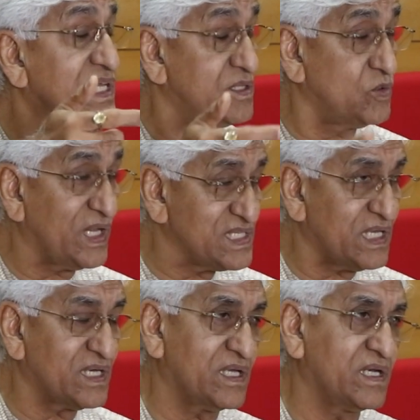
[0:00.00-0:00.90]
साथ
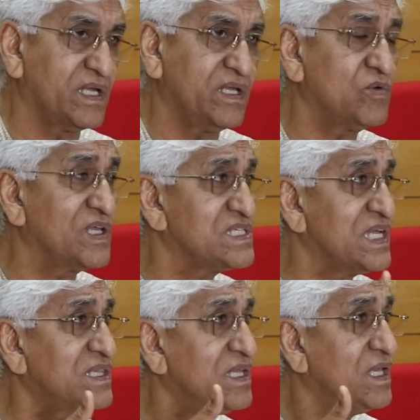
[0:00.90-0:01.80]
दुराचार कर रहे हैं उनके
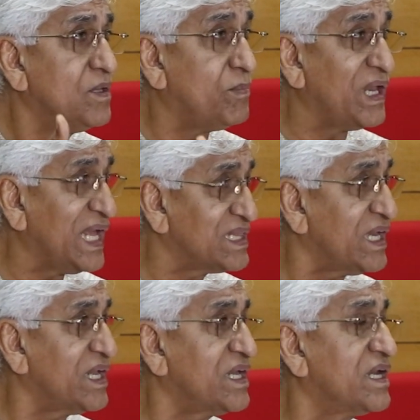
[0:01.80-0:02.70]
साथ
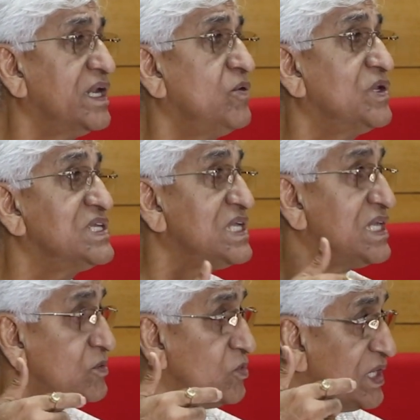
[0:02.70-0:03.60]
बलात्कार कर रहे हैं उनके
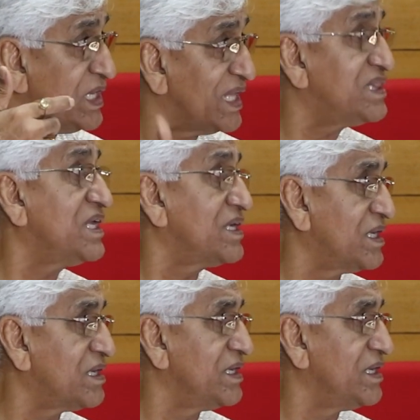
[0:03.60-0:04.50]
साथ उनकी हत्या
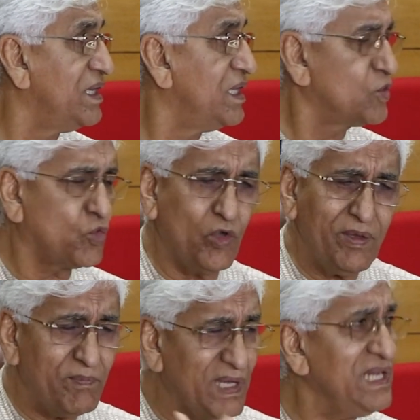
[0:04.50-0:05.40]
कर रहे हैं तो
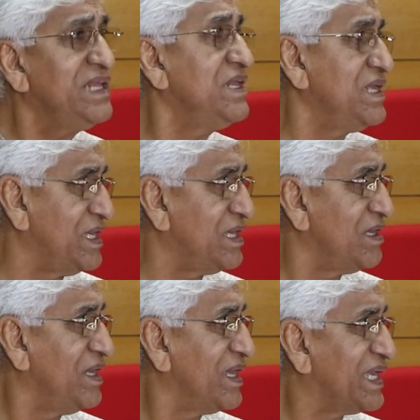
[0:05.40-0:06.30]
कोई मेल ही नहीं है
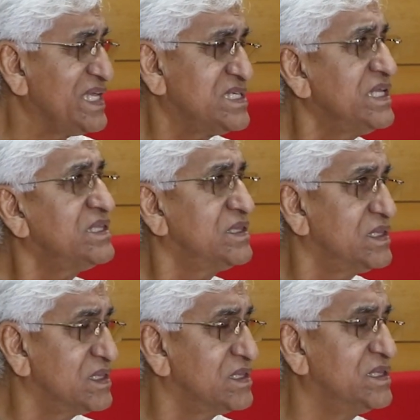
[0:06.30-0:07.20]
कैसे
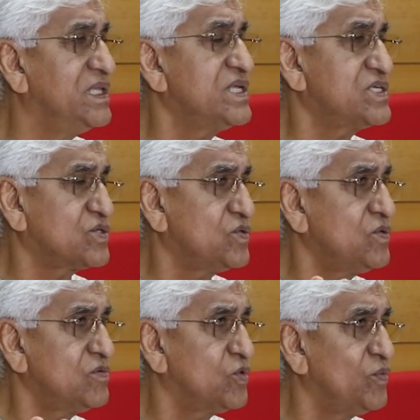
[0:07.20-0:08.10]
देश
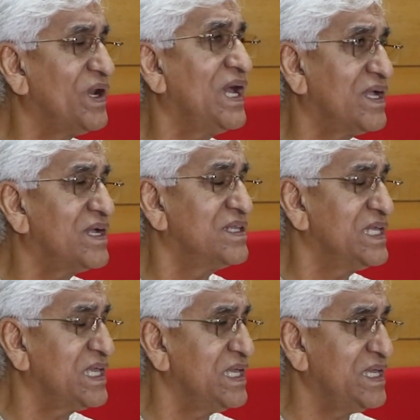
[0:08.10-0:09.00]
को गुमराह
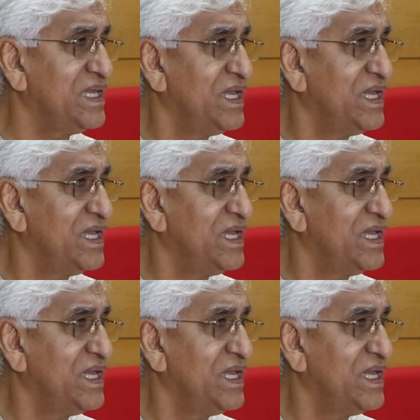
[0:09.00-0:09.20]
करने की